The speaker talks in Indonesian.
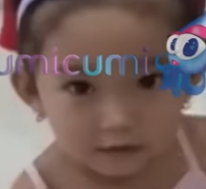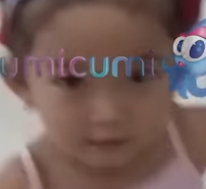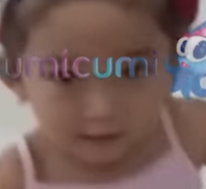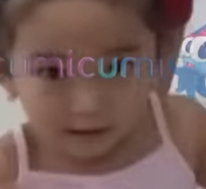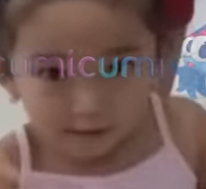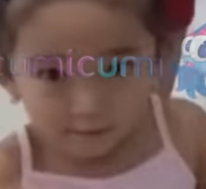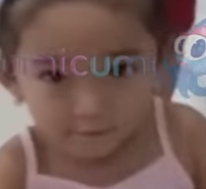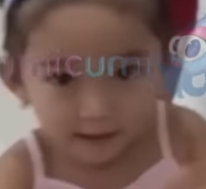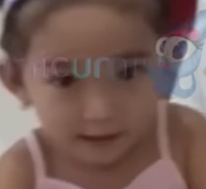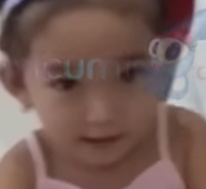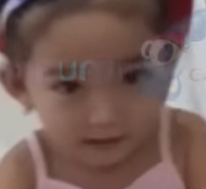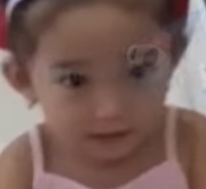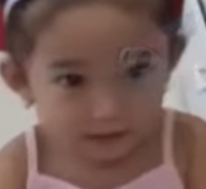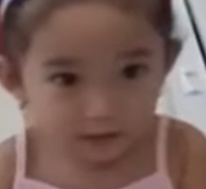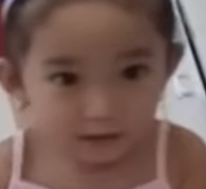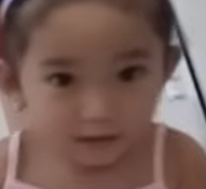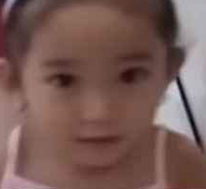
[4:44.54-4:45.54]
ayah ayah
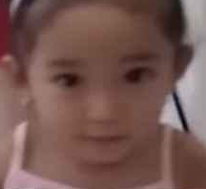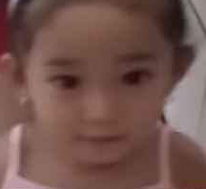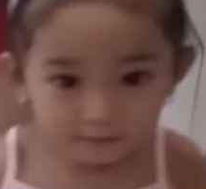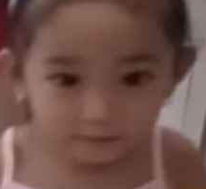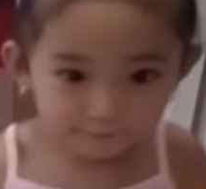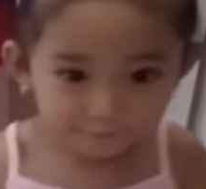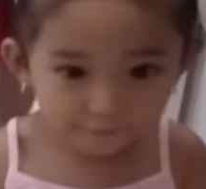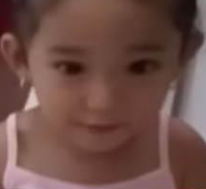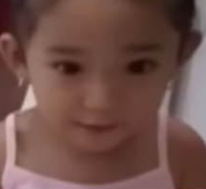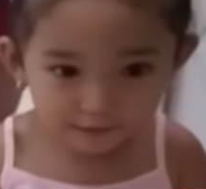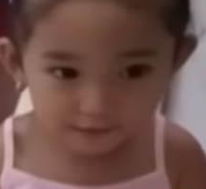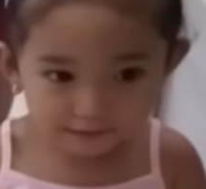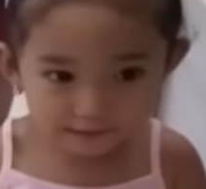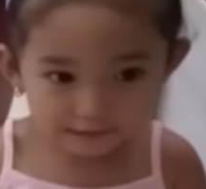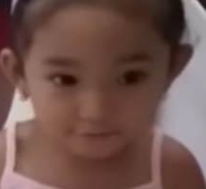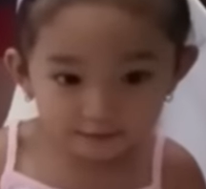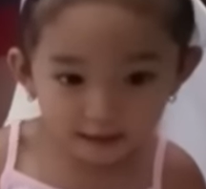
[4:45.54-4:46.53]
diapain
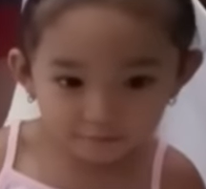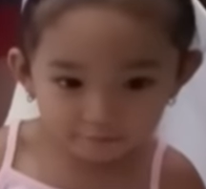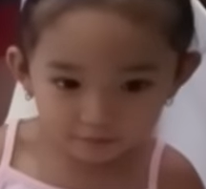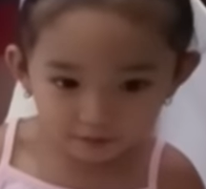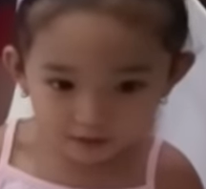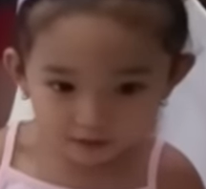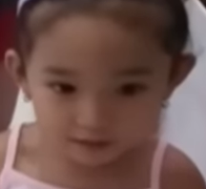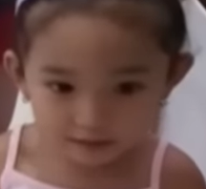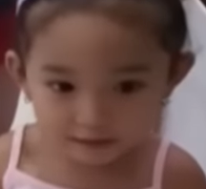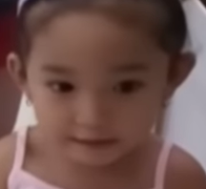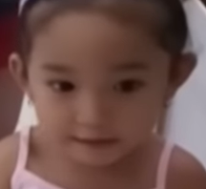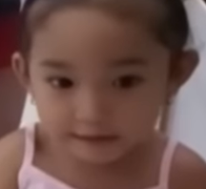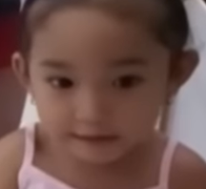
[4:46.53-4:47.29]
apa dia sembuh lu